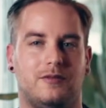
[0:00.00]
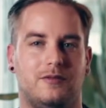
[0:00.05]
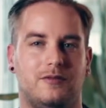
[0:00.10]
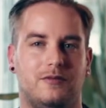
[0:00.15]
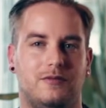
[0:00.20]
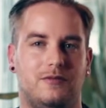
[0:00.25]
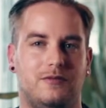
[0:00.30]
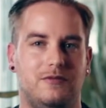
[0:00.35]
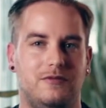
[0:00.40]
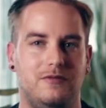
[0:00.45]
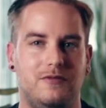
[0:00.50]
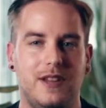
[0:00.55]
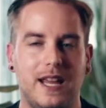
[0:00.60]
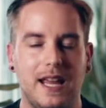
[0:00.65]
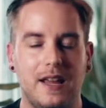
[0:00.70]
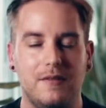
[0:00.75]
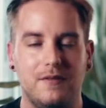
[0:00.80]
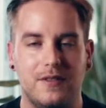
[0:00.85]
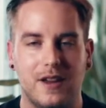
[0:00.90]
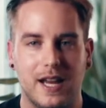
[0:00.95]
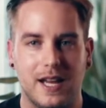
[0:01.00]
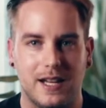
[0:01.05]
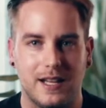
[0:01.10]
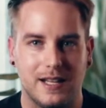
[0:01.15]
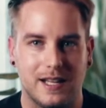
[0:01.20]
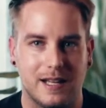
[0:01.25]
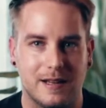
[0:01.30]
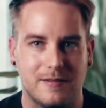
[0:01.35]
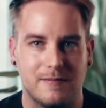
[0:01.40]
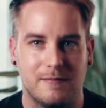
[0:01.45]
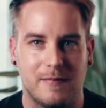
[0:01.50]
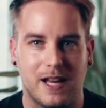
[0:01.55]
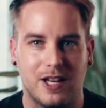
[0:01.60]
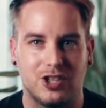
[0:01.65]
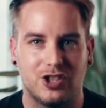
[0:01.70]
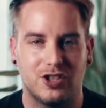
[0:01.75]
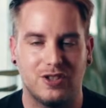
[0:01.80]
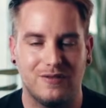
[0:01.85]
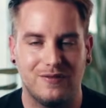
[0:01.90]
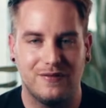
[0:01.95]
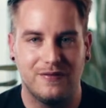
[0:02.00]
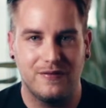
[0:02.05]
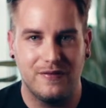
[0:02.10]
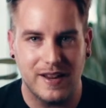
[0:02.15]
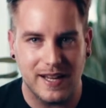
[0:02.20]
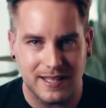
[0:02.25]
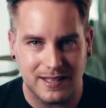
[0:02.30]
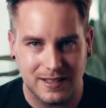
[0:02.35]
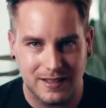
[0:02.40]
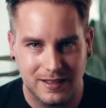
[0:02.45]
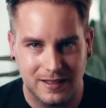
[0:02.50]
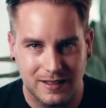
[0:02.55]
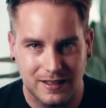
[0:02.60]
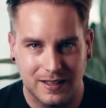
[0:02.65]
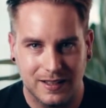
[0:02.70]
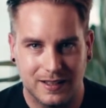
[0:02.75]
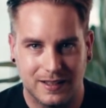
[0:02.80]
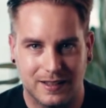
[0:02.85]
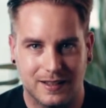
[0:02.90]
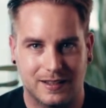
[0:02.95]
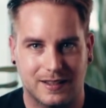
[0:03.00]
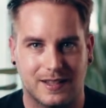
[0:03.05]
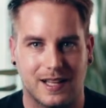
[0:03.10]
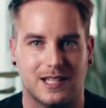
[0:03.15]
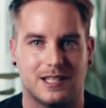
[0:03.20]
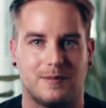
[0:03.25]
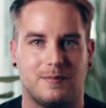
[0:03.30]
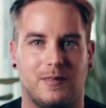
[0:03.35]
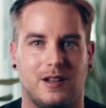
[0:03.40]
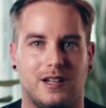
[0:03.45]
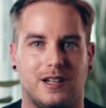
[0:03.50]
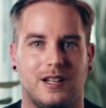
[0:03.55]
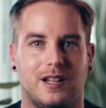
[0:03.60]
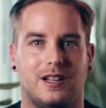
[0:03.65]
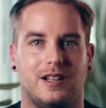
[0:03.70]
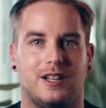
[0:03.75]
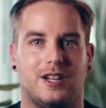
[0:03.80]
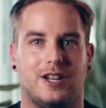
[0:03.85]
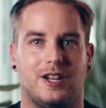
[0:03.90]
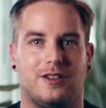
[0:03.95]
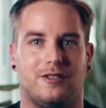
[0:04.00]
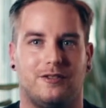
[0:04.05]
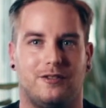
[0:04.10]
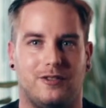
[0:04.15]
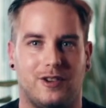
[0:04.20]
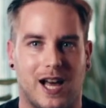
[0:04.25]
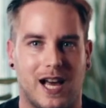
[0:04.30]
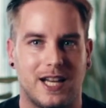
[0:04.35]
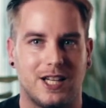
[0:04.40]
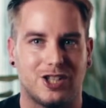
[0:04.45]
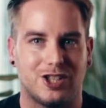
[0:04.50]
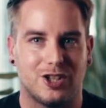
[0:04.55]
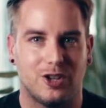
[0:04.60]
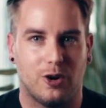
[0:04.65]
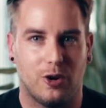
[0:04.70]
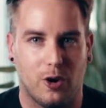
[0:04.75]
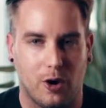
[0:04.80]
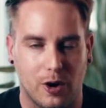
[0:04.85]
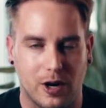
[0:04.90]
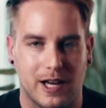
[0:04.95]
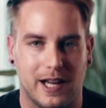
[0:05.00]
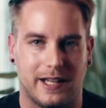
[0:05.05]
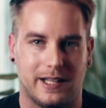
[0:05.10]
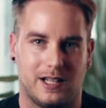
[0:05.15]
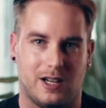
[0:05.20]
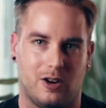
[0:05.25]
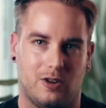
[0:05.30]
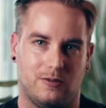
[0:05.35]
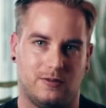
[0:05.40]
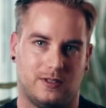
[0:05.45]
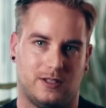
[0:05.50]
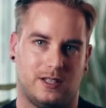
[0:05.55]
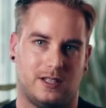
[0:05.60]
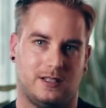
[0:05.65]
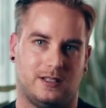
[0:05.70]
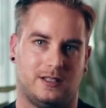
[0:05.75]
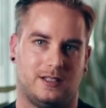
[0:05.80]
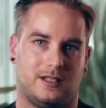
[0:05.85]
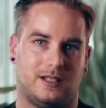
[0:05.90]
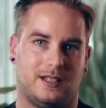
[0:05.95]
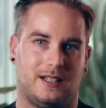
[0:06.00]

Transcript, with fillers: Wie wenige Menschen wissen, dass man Fleisch online kaufen kann.